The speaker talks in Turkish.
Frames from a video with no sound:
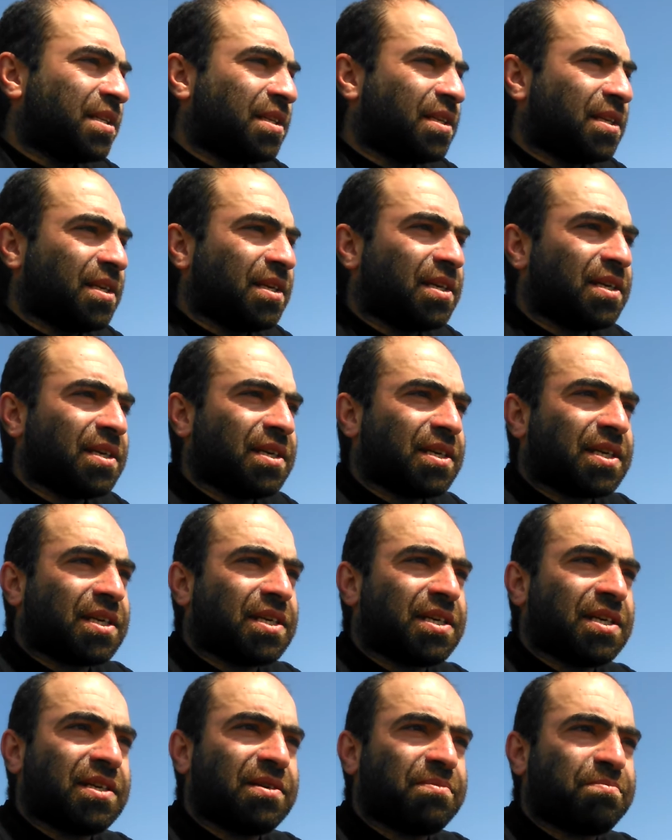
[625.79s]
diye
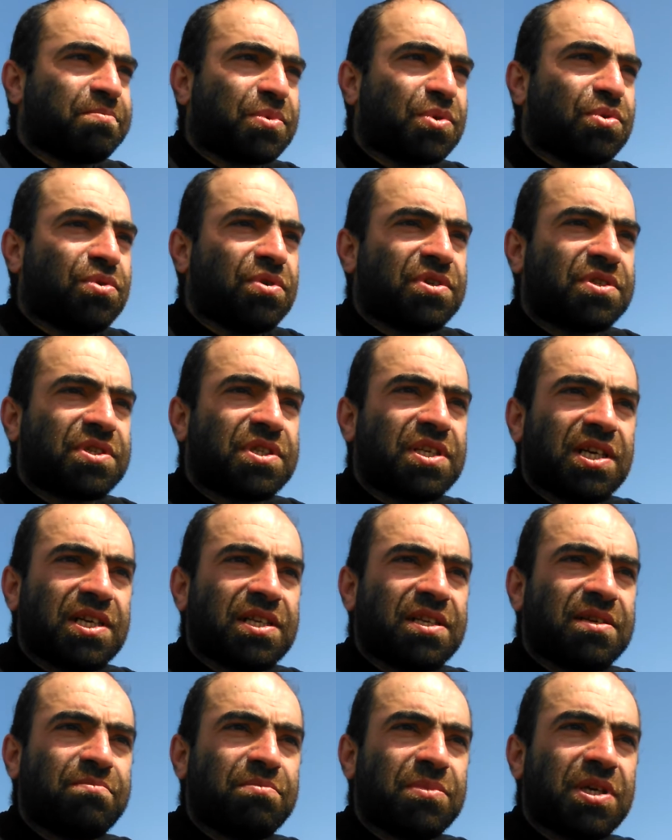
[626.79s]
girip
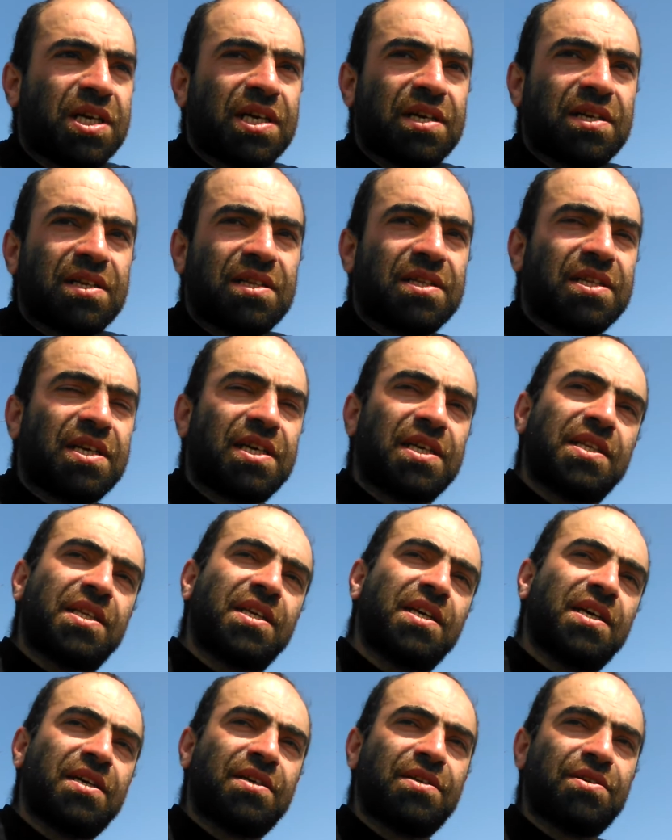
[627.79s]
gösterdiğim yerinde
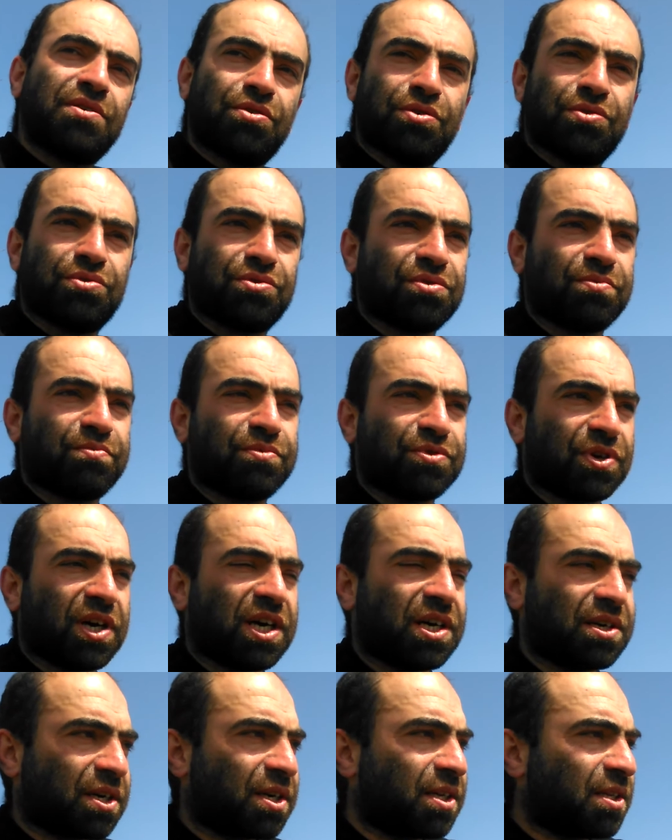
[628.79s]
diğer yüzü bura
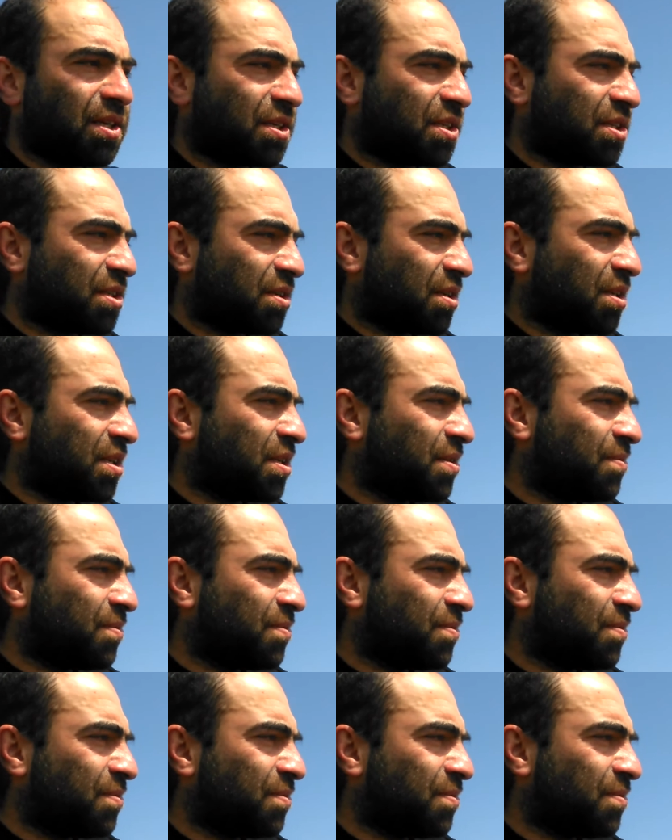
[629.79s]
arkadaşlar.